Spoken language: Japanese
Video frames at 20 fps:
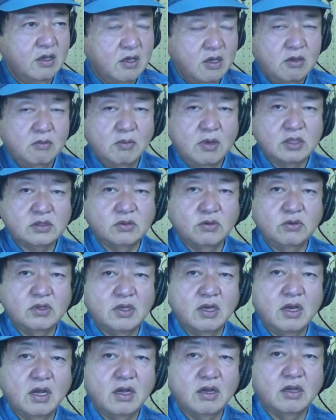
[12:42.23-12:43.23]
まあそういっ
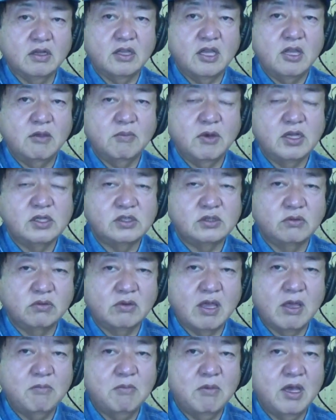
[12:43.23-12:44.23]
た中で今一生
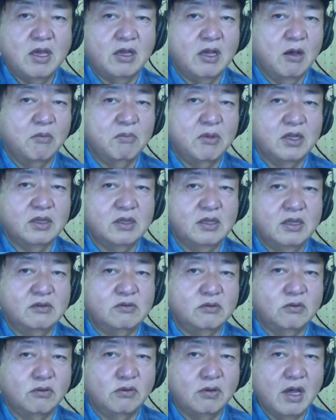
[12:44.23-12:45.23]
懸命頑張ってる
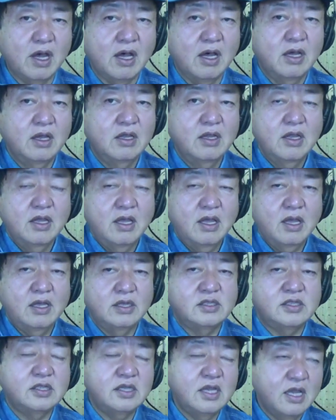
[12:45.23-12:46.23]
のが、えー、
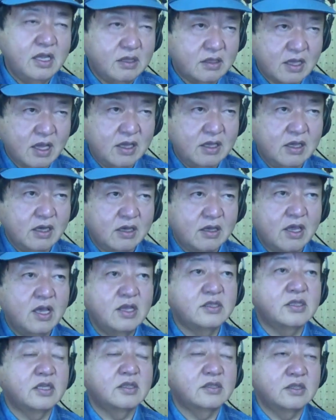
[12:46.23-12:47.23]
自衛隊や警
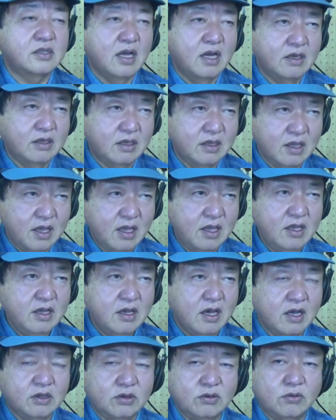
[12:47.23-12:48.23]
察関係、
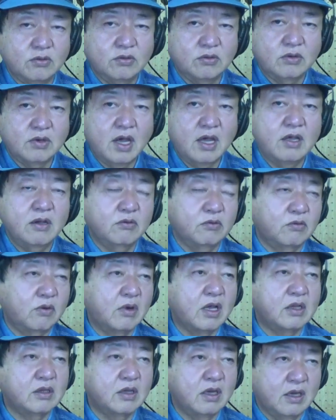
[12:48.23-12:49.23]
あと海保の
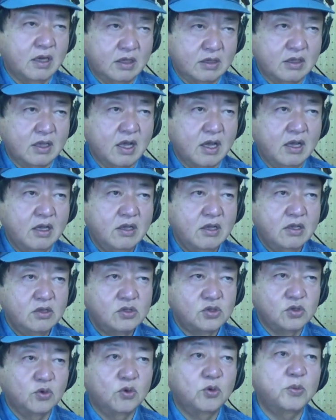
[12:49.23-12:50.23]
方々、
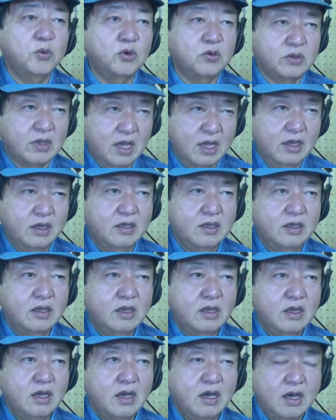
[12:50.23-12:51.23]
消防団、
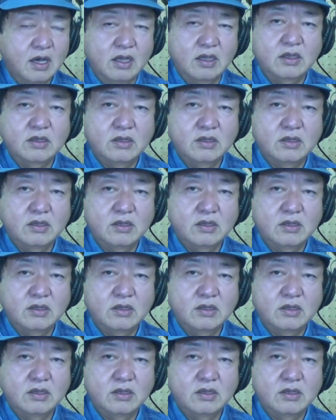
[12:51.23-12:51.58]
はい、